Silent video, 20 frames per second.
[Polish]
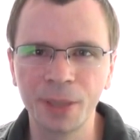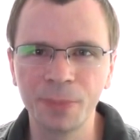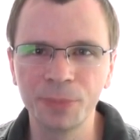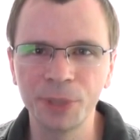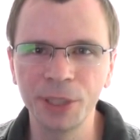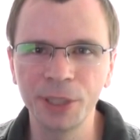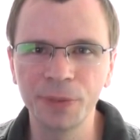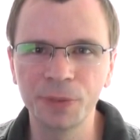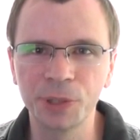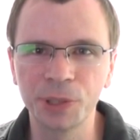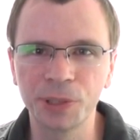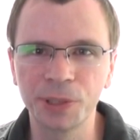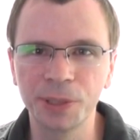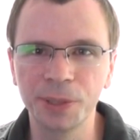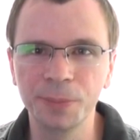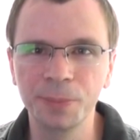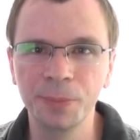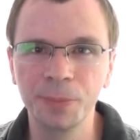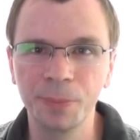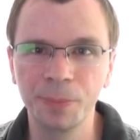Przede
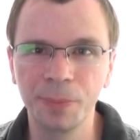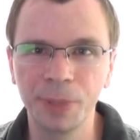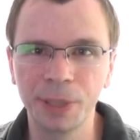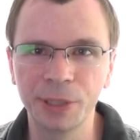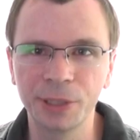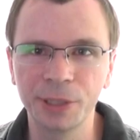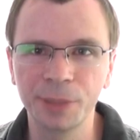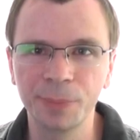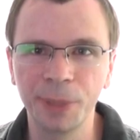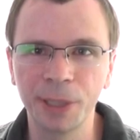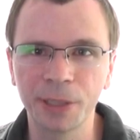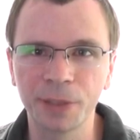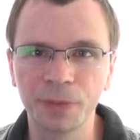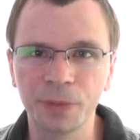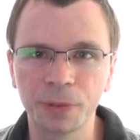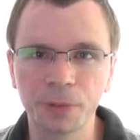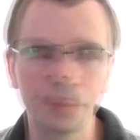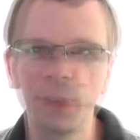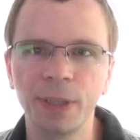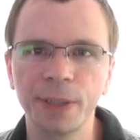wszystkim będzie
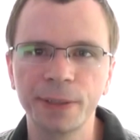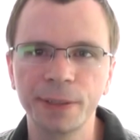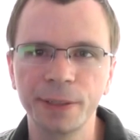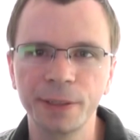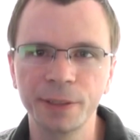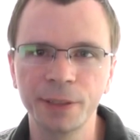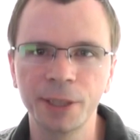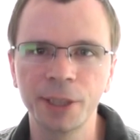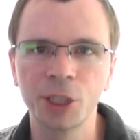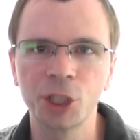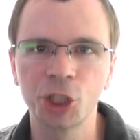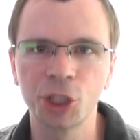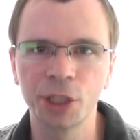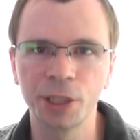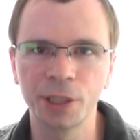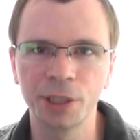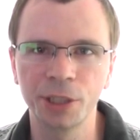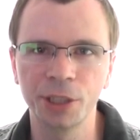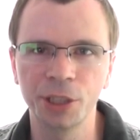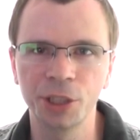smartfon Vertis
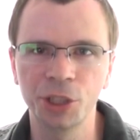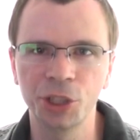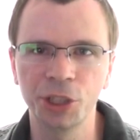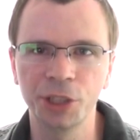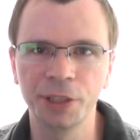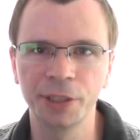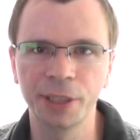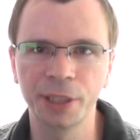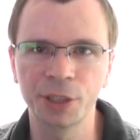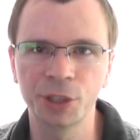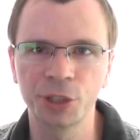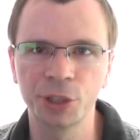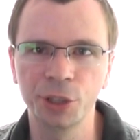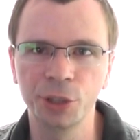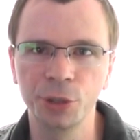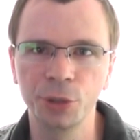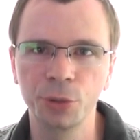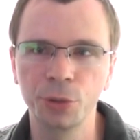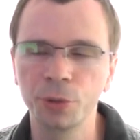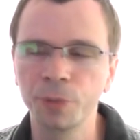
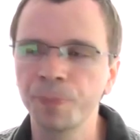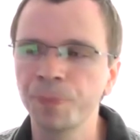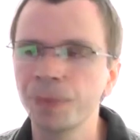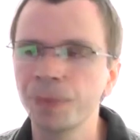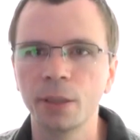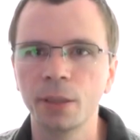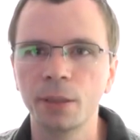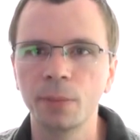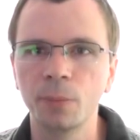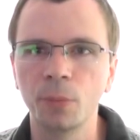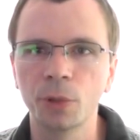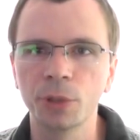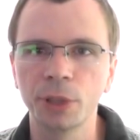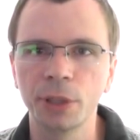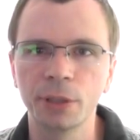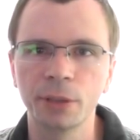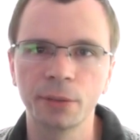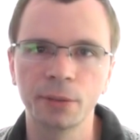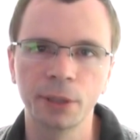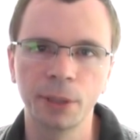4011U,
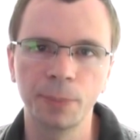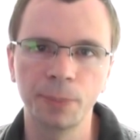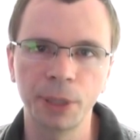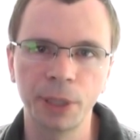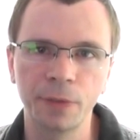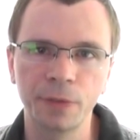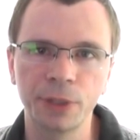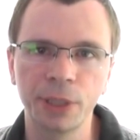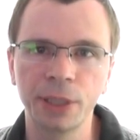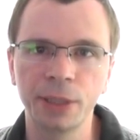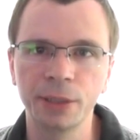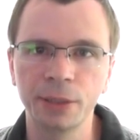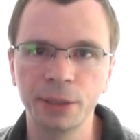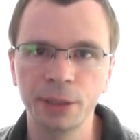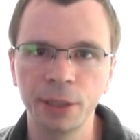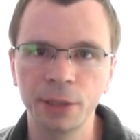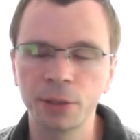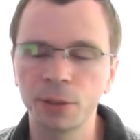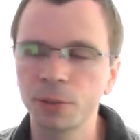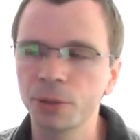model naprawdę
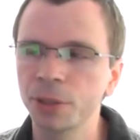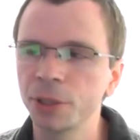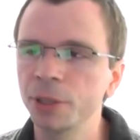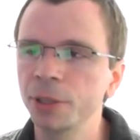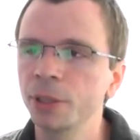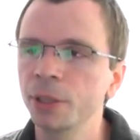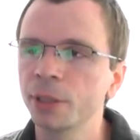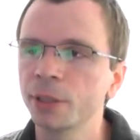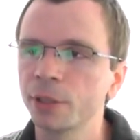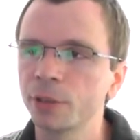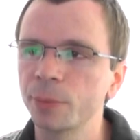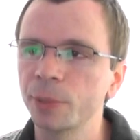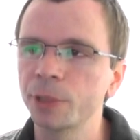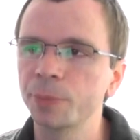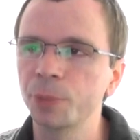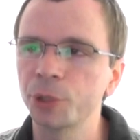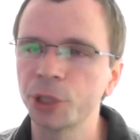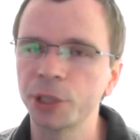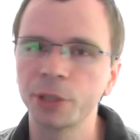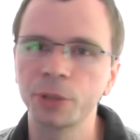niedrogi, natomiast
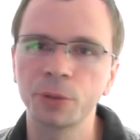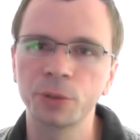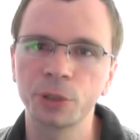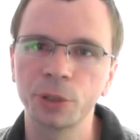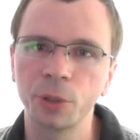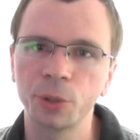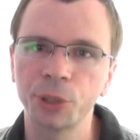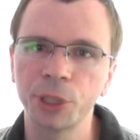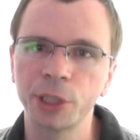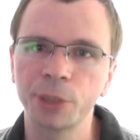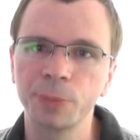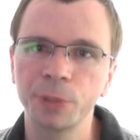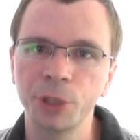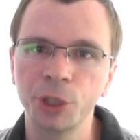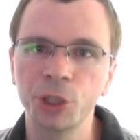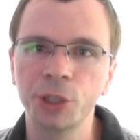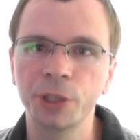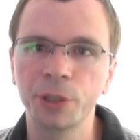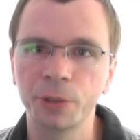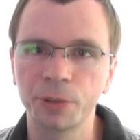posiadający chociażby
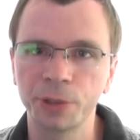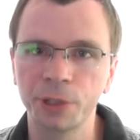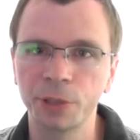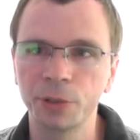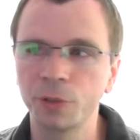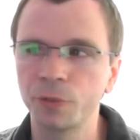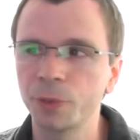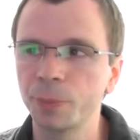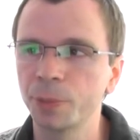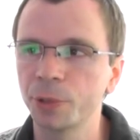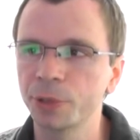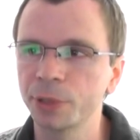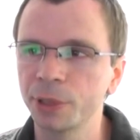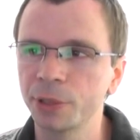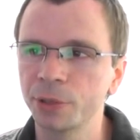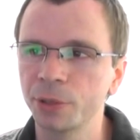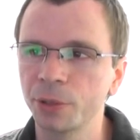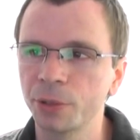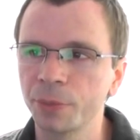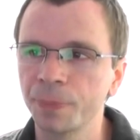czterordzeniowy
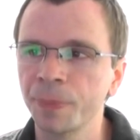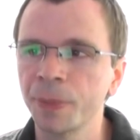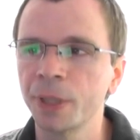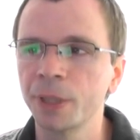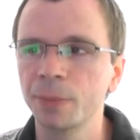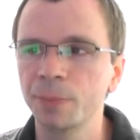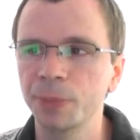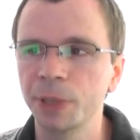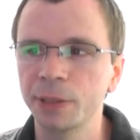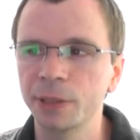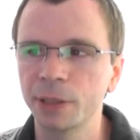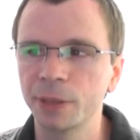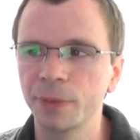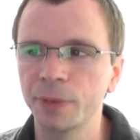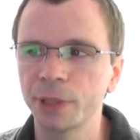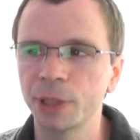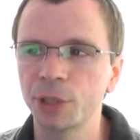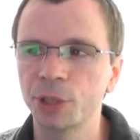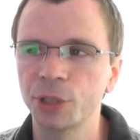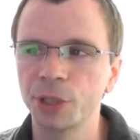procesor
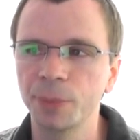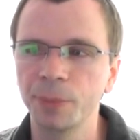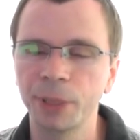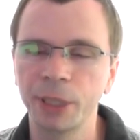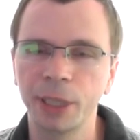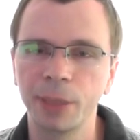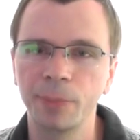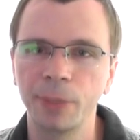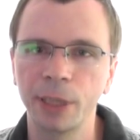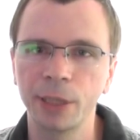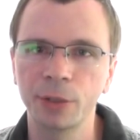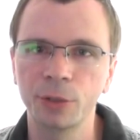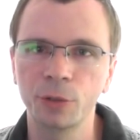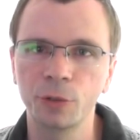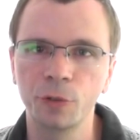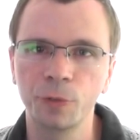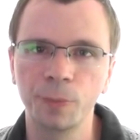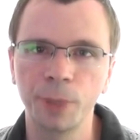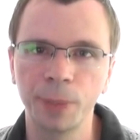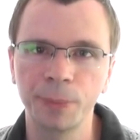512 MB
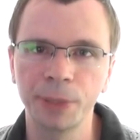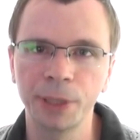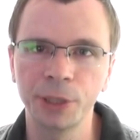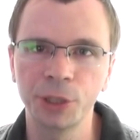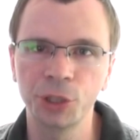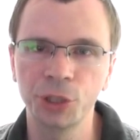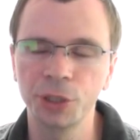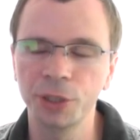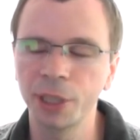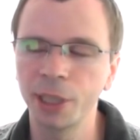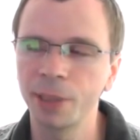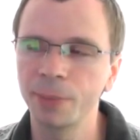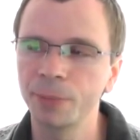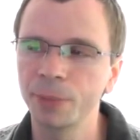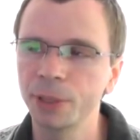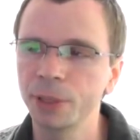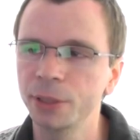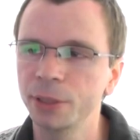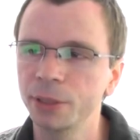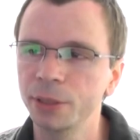pamięci RAM
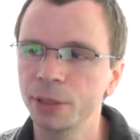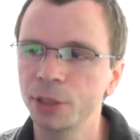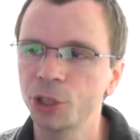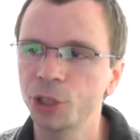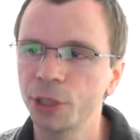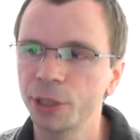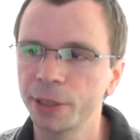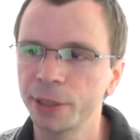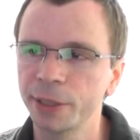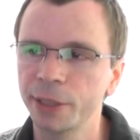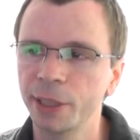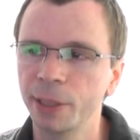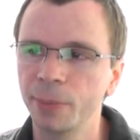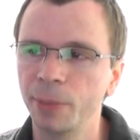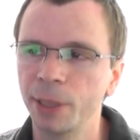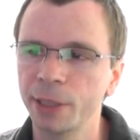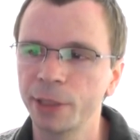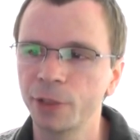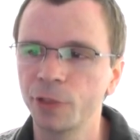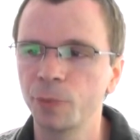i 4
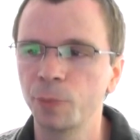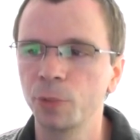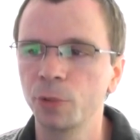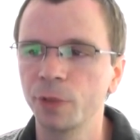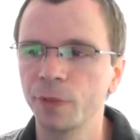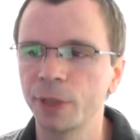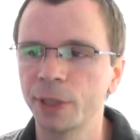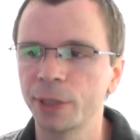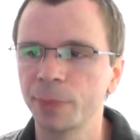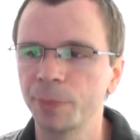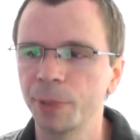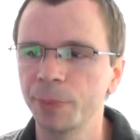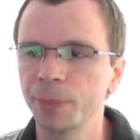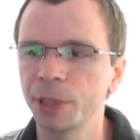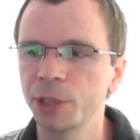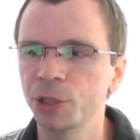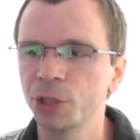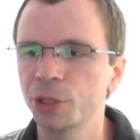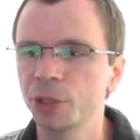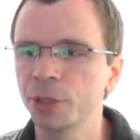GB wbudowanej
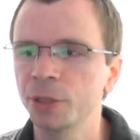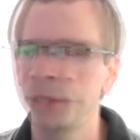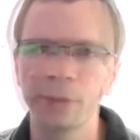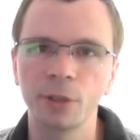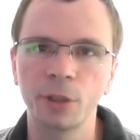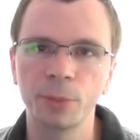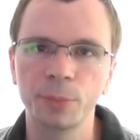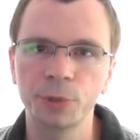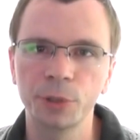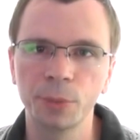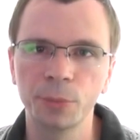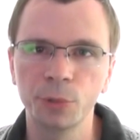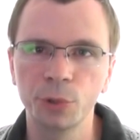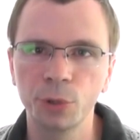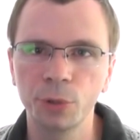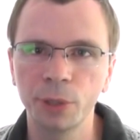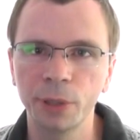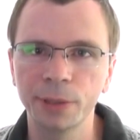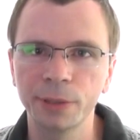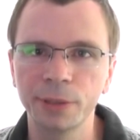pamięci z opcją
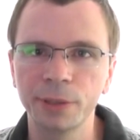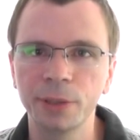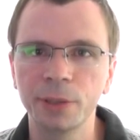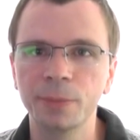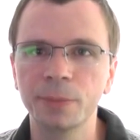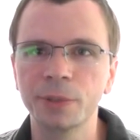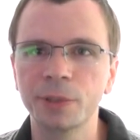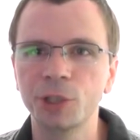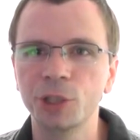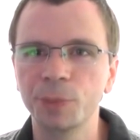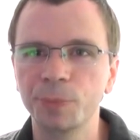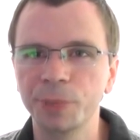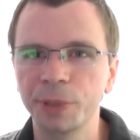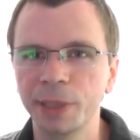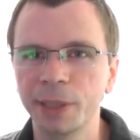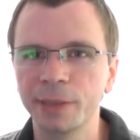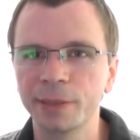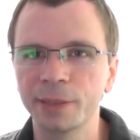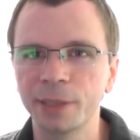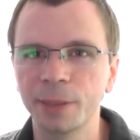Dual SIM, z
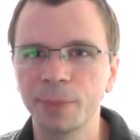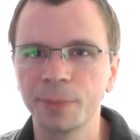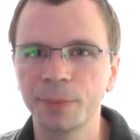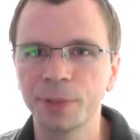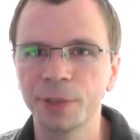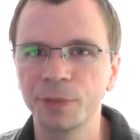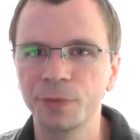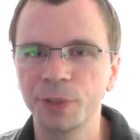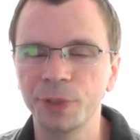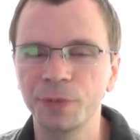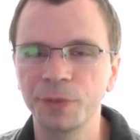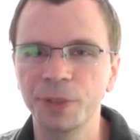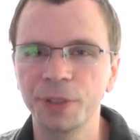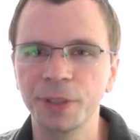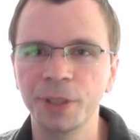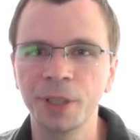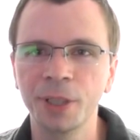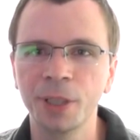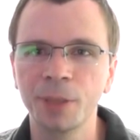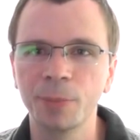GPS-em, z
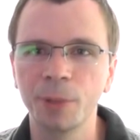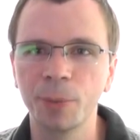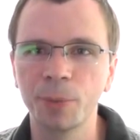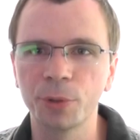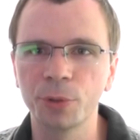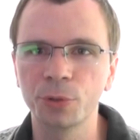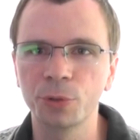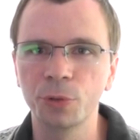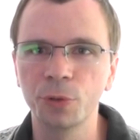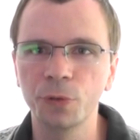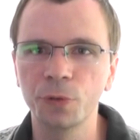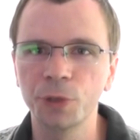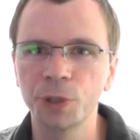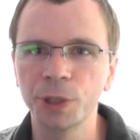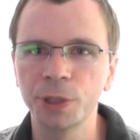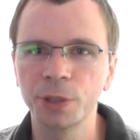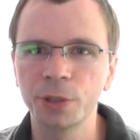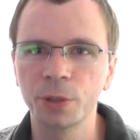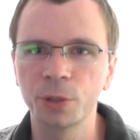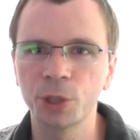Wi-Fi, po prostu
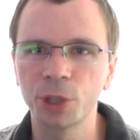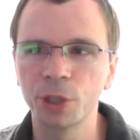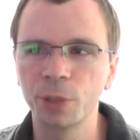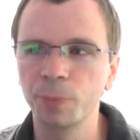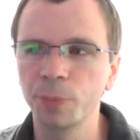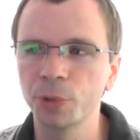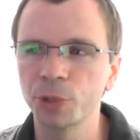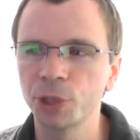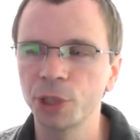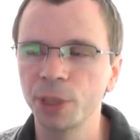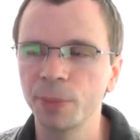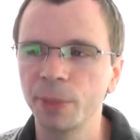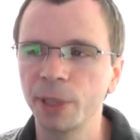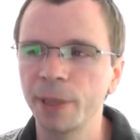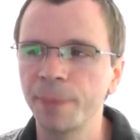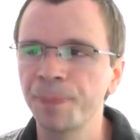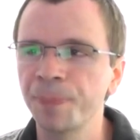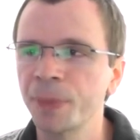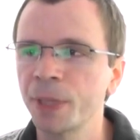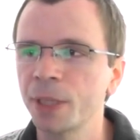wszystko czego potrzeba.